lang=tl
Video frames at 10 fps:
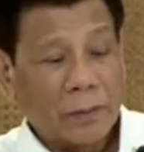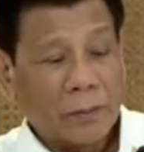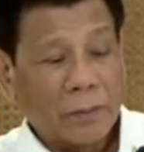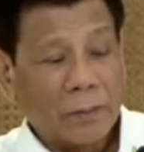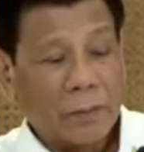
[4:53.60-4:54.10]

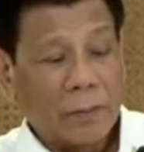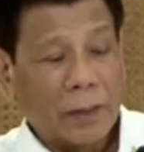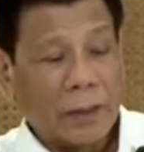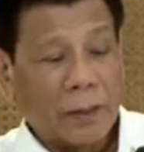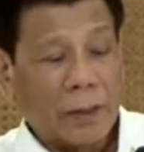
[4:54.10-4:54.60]

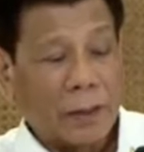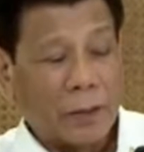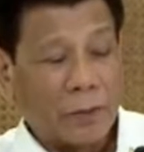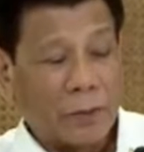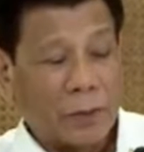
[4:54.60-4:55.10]
bakit
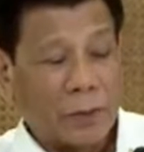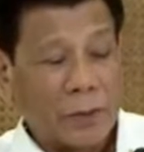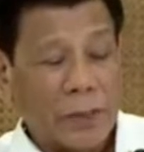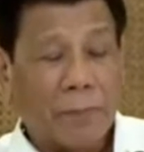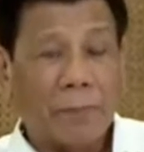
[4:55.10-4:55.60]
tayo mag
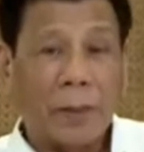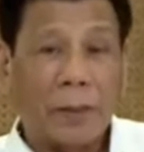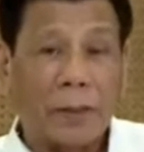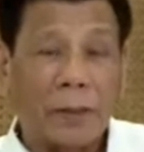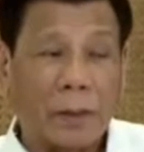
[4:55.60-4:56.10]

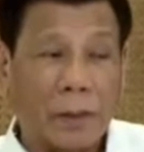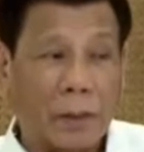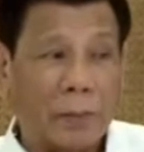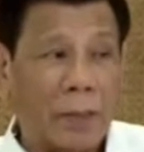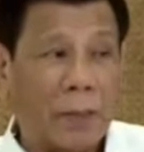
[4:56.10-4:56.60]
Dapat ang
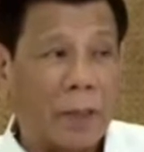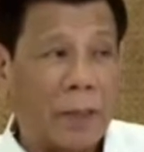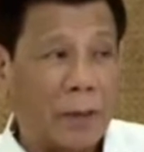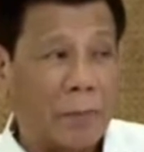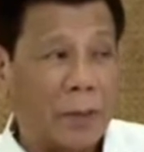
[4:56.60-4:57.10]
mga
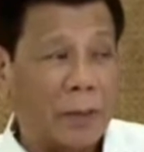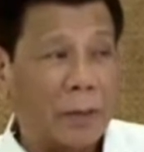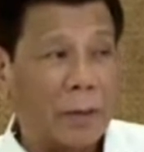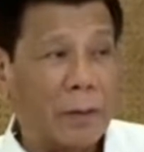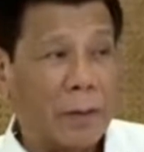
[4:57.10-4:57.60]
mayaman
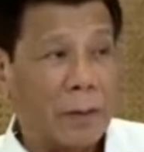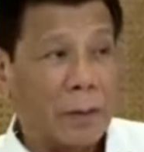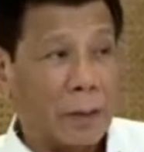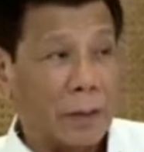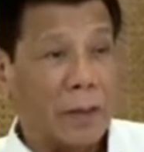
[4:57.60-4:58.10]
na
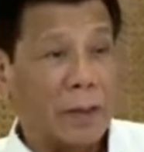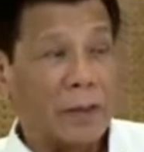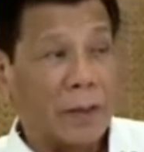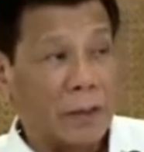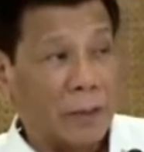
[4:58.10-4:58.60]
hindi
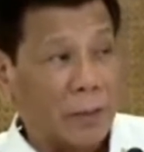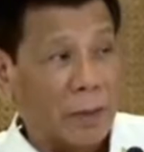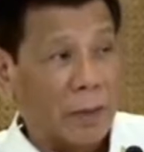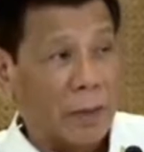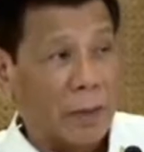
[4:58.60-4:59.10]

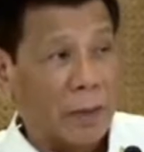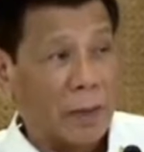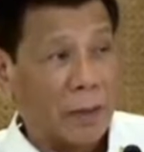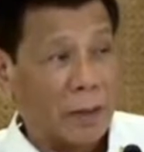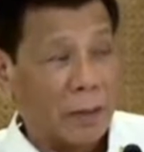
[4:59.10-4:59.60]
tinatamaan ng
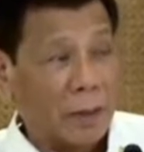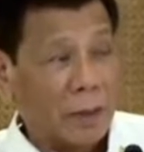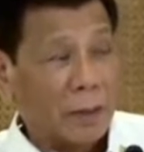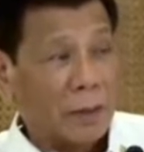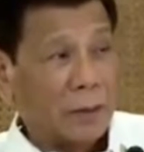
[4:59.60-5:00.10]

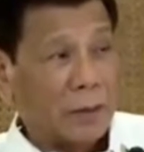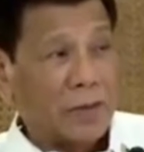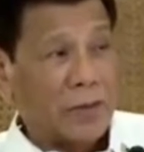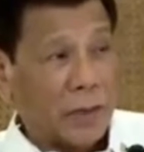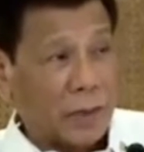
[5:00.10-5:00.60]

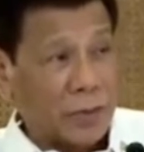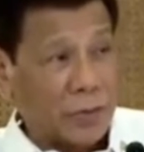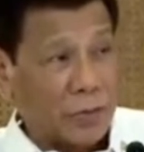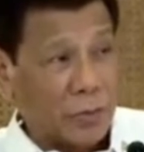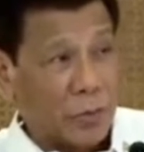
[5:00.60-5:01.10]

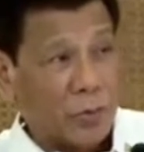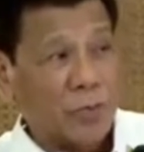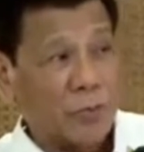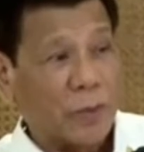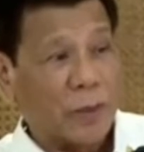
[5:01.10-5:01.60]
destruction caused
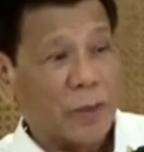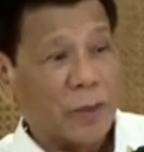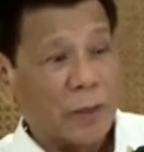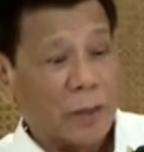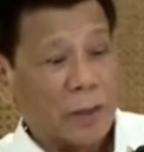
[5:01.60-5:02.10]
by
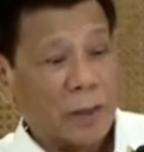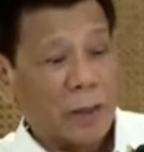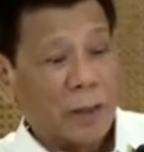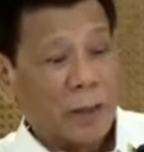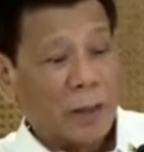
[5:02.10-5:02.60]

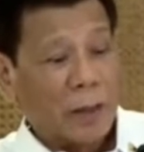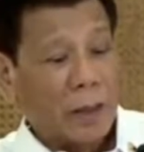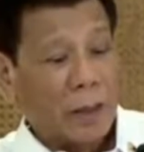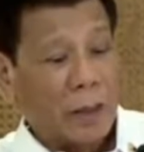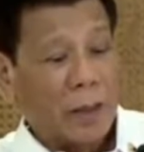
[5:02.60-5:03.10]

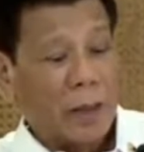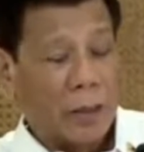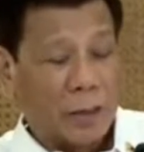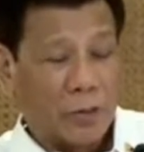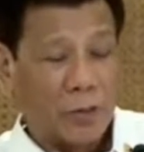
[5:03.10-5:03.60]
uh,
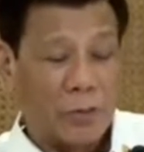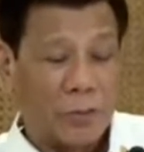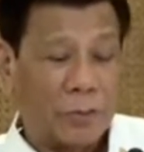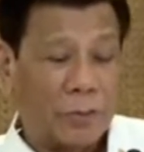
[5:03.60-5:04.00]
itong